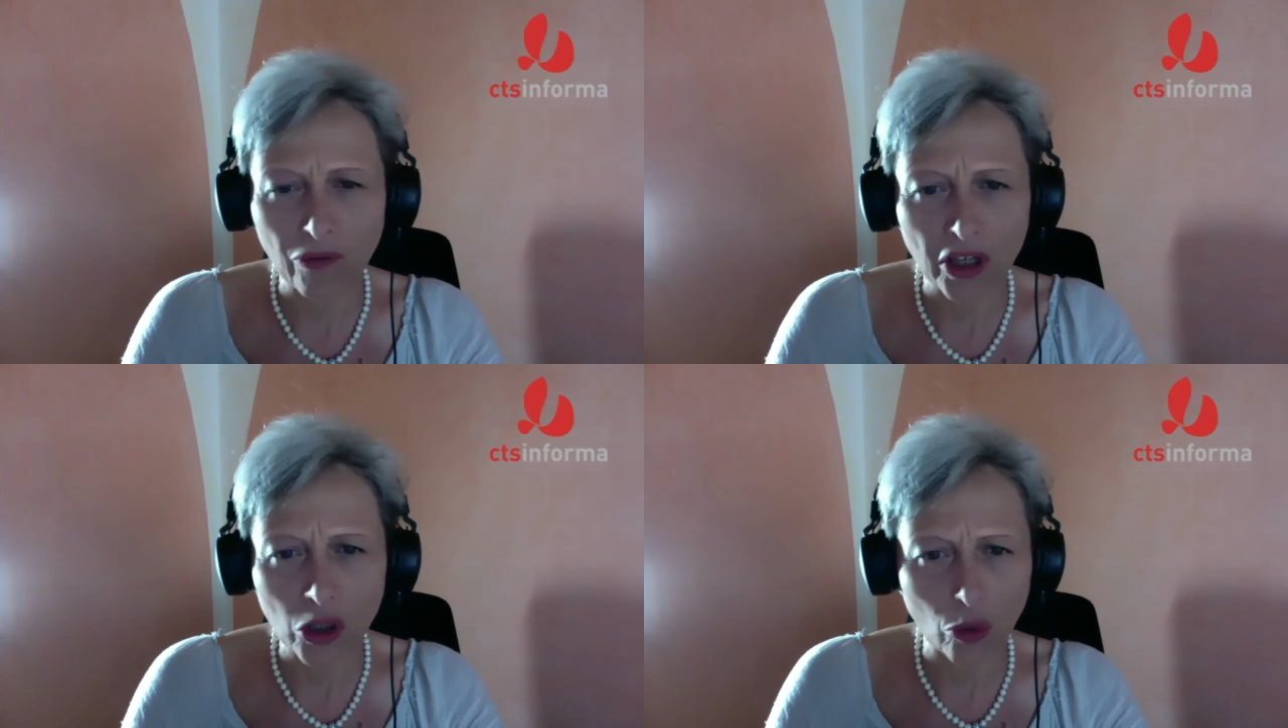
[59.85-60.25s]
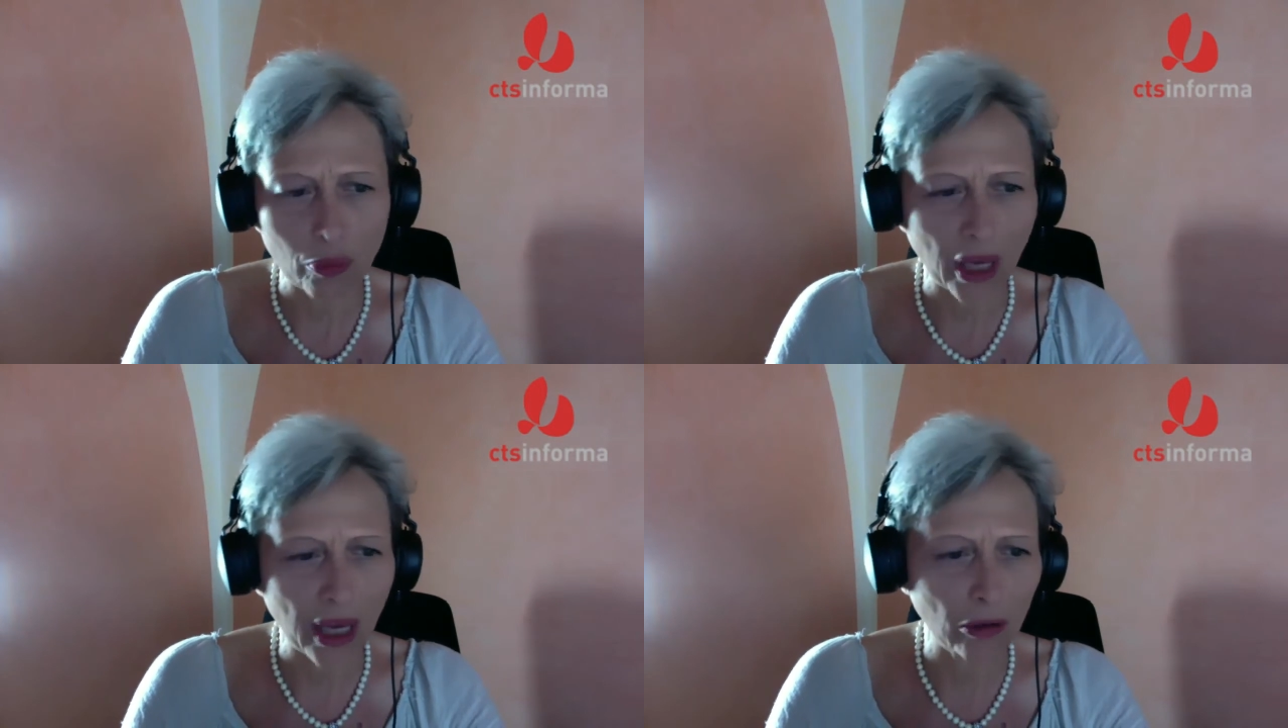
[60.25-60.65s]
viso
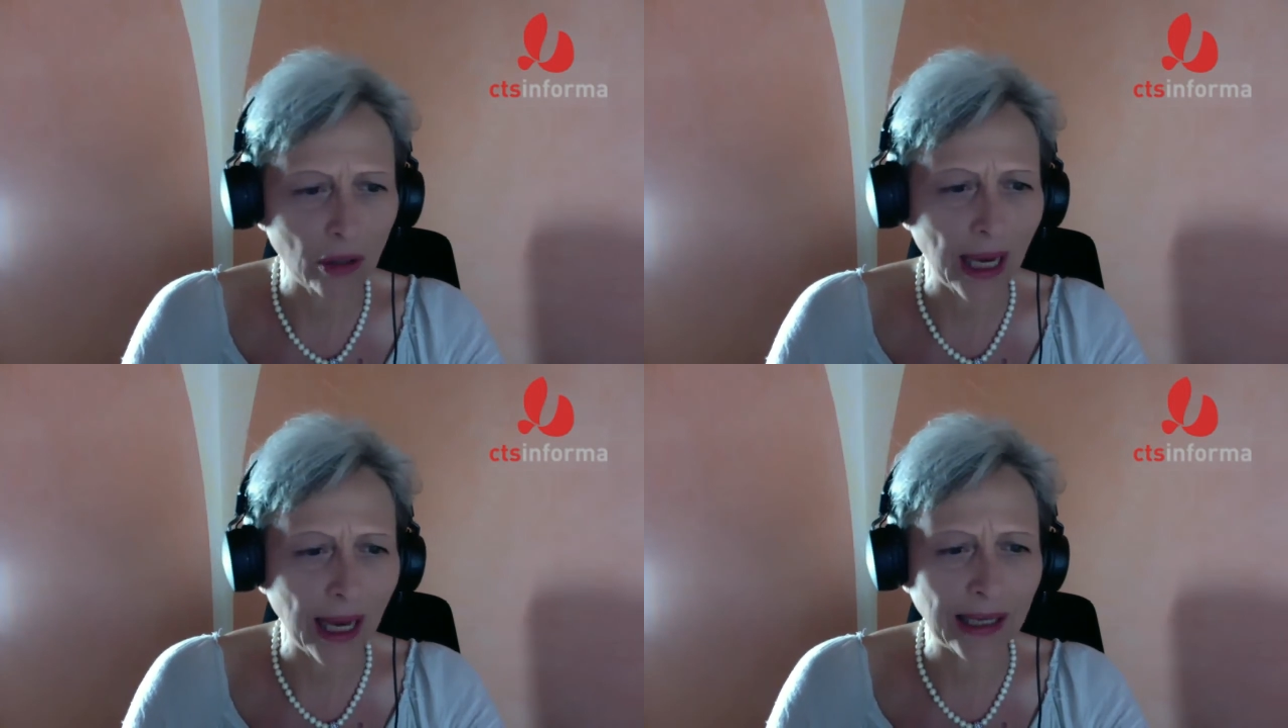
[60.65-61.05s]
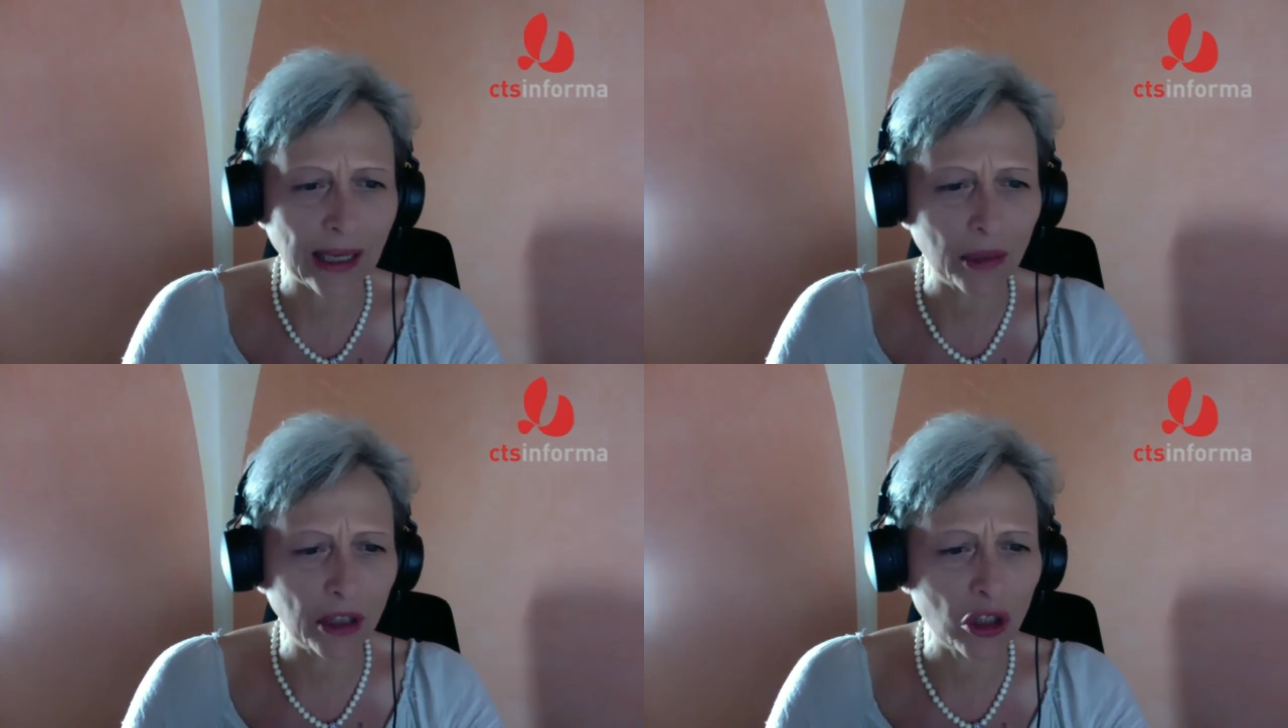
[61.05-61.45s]
pieno di
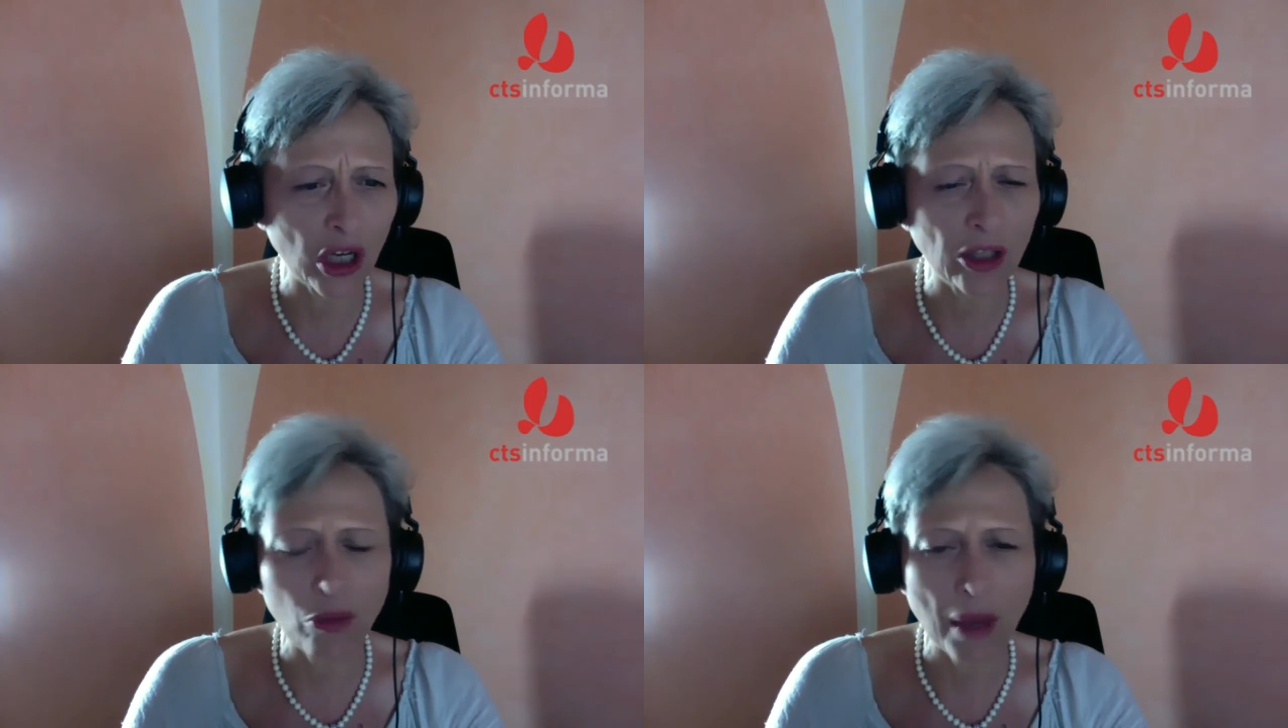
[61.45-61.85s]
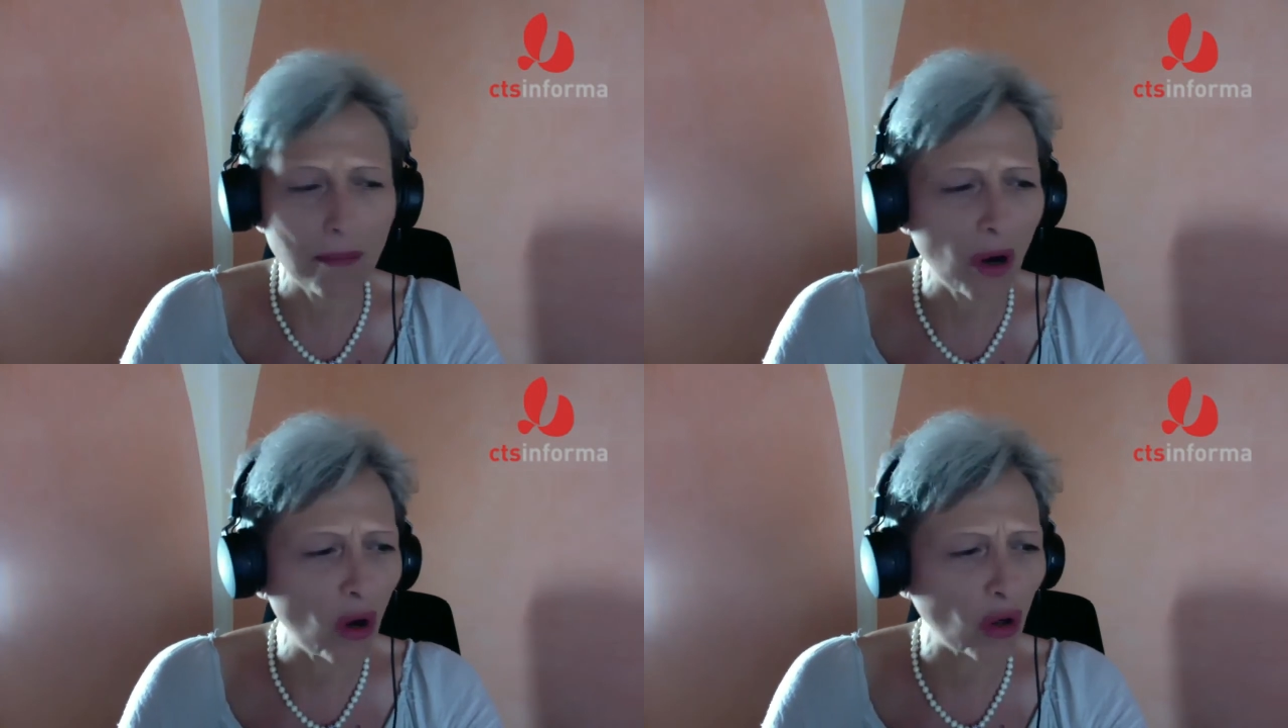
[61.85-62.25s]
lacrime dicendomi è
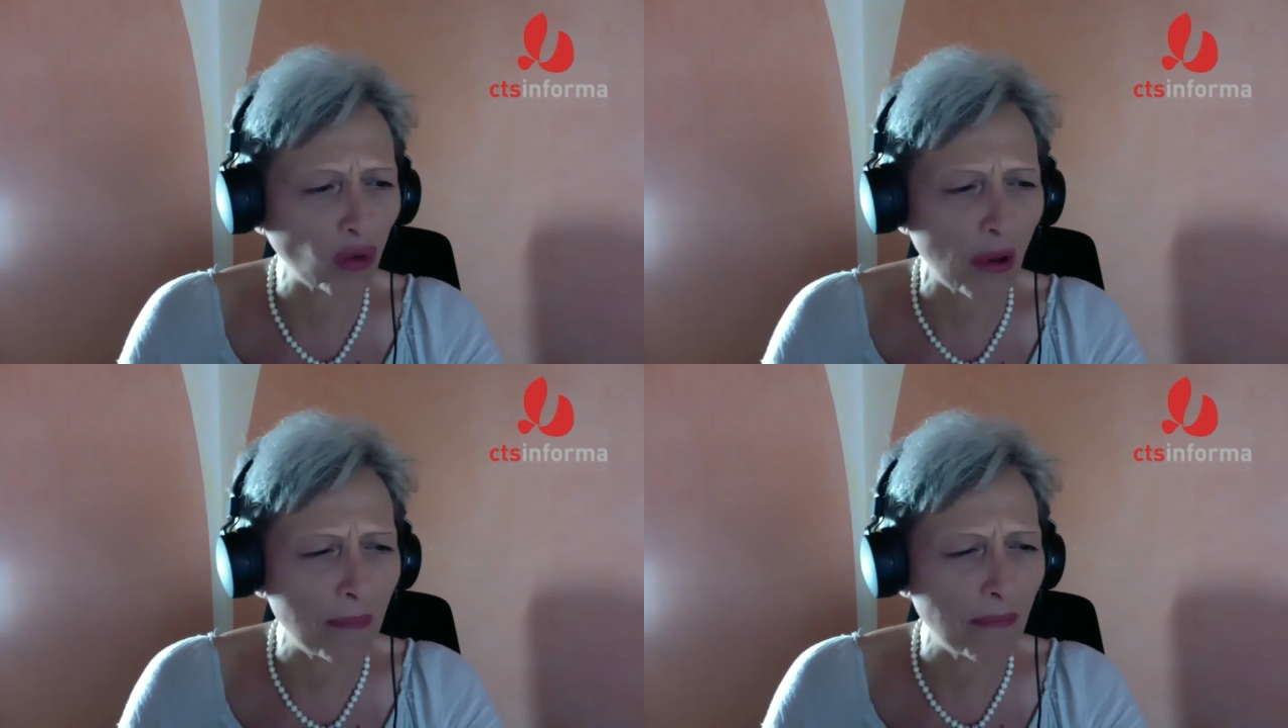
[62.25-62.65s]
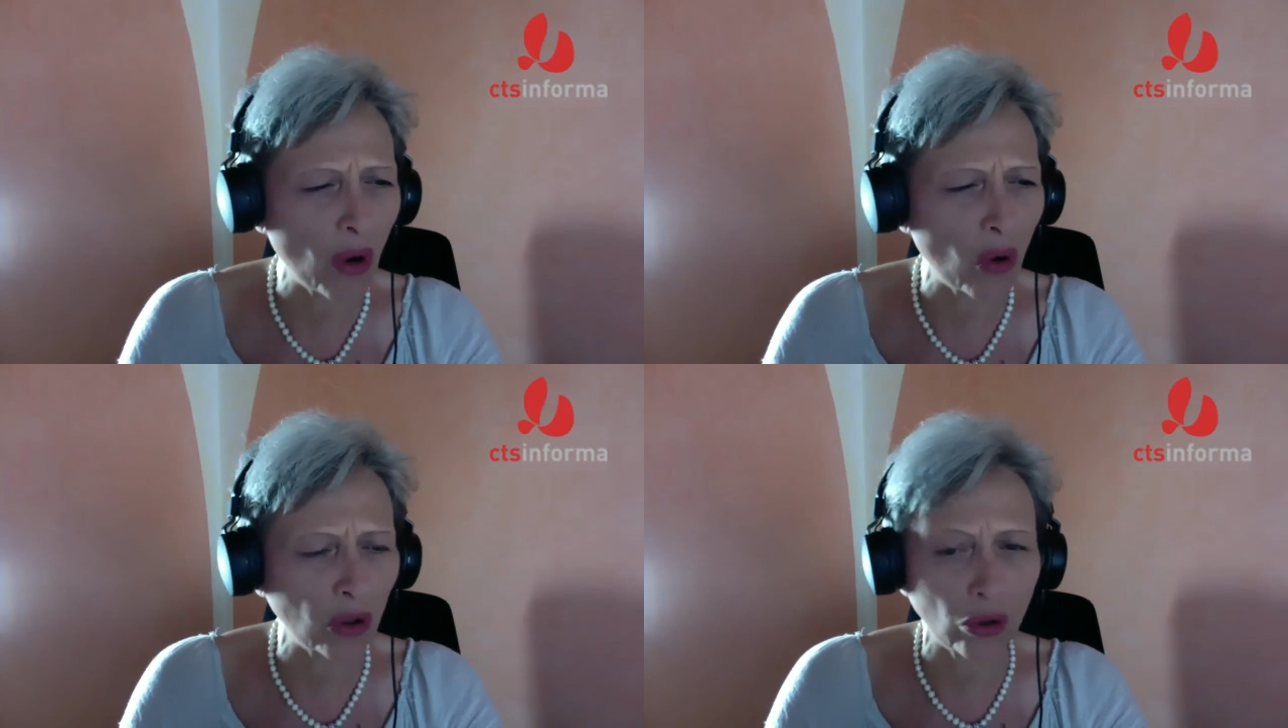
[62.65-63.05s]
morto, è
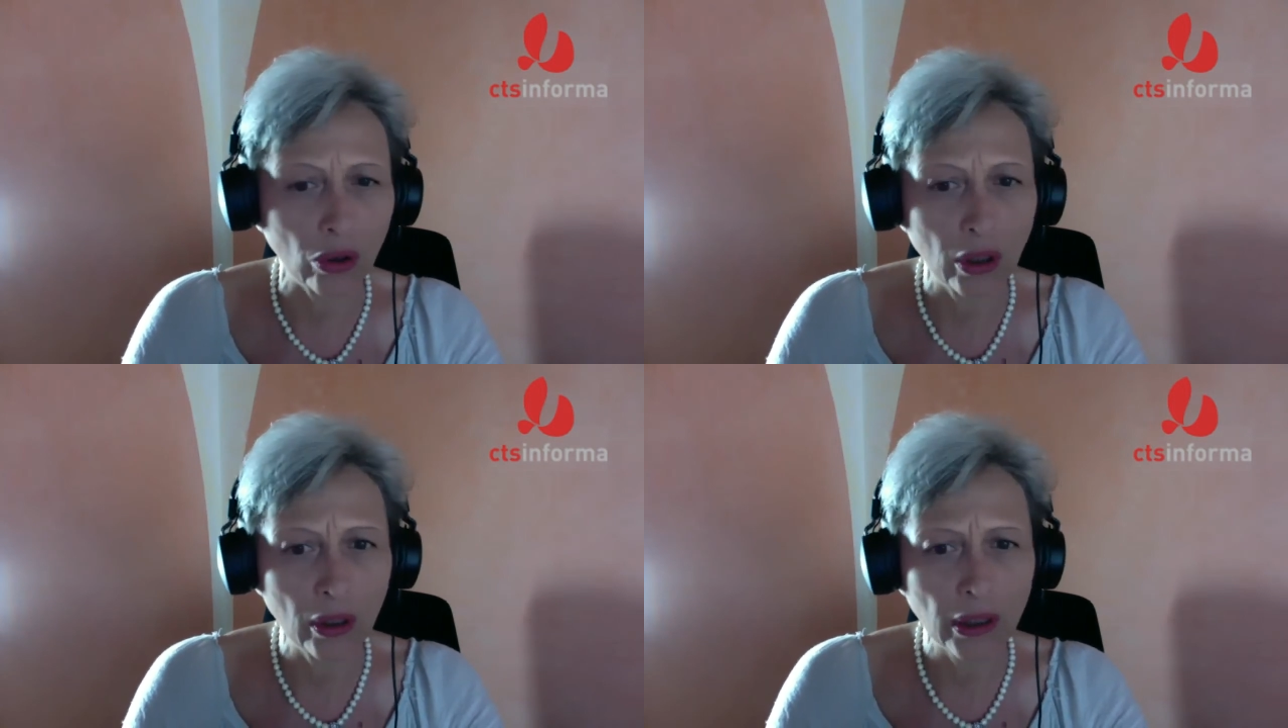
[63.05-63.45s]
morto.